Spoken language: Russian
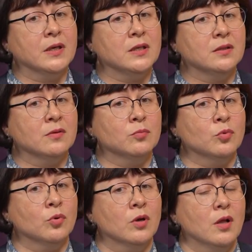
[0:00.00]

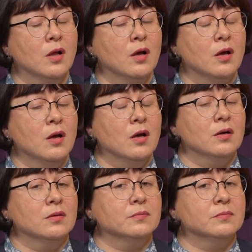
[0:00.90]
Поэтому
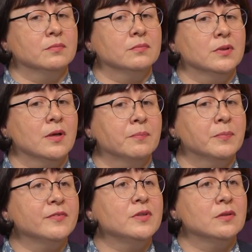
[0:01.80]
Э, была
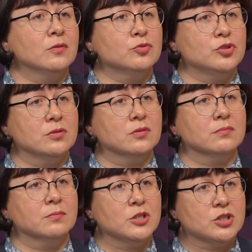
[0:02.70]
проведена
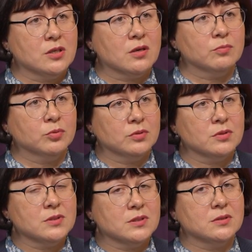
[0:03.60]
очень большая
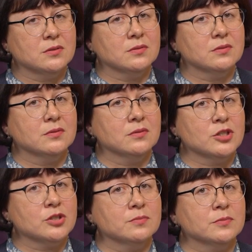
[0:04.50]
работа с э,
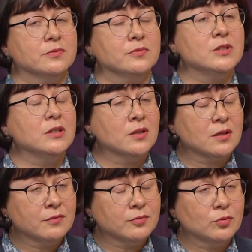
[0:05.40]
нашим
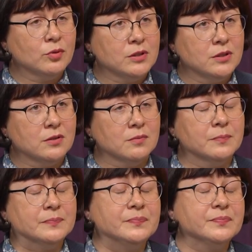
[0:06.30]
ветеринарным
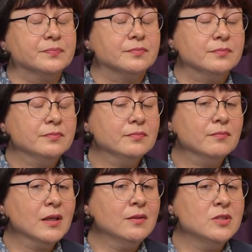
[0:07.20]
факультетом
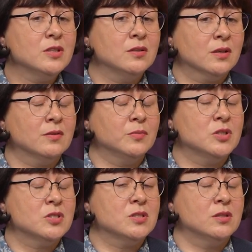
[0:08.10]
ветеринарной
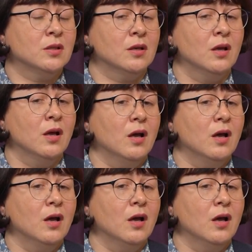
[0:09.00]
медицины.